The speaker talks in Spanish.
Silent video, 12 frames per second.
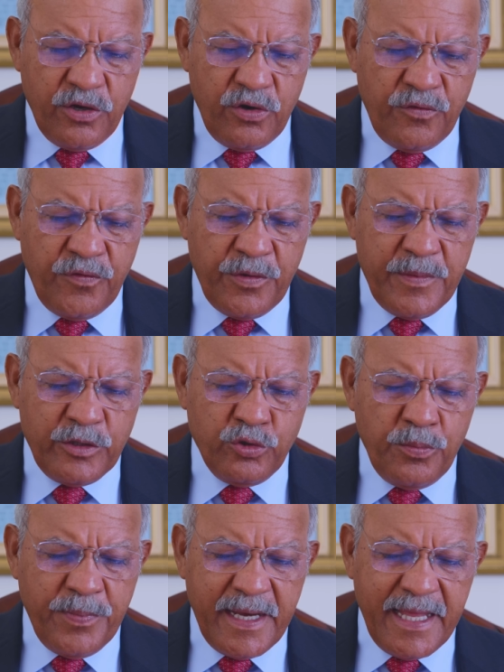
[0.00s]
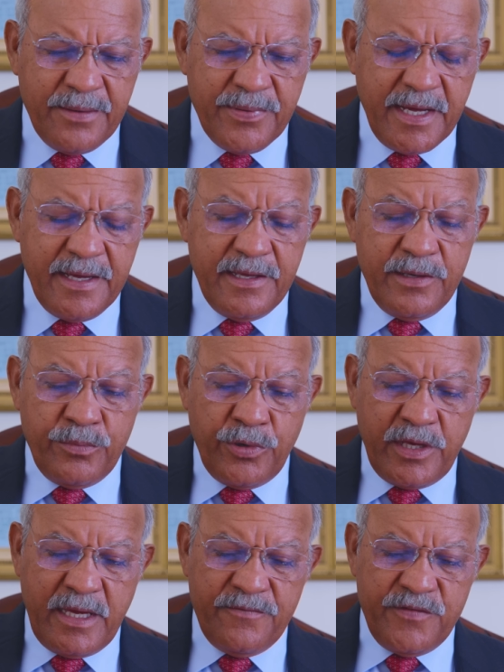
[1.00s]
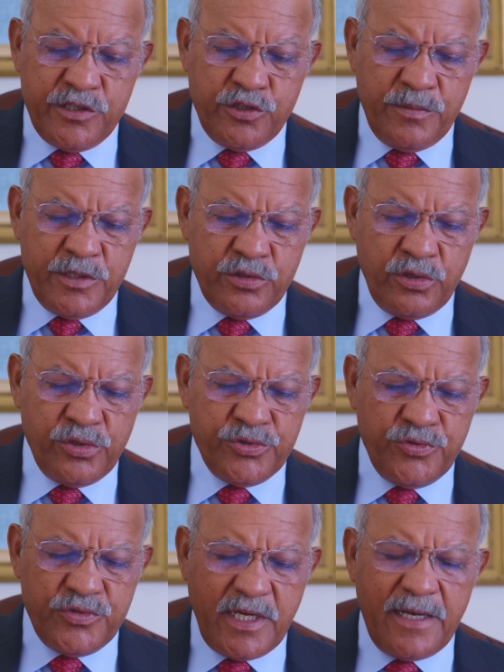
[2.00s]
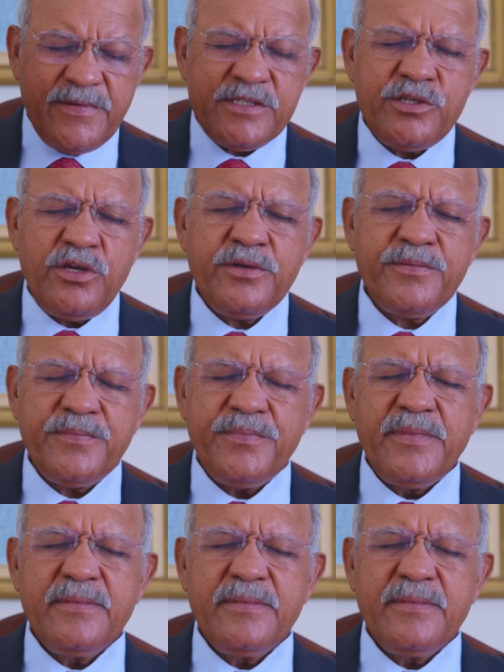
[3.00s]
conforme a tu palabra, porque han visto mis ojos tu salvación.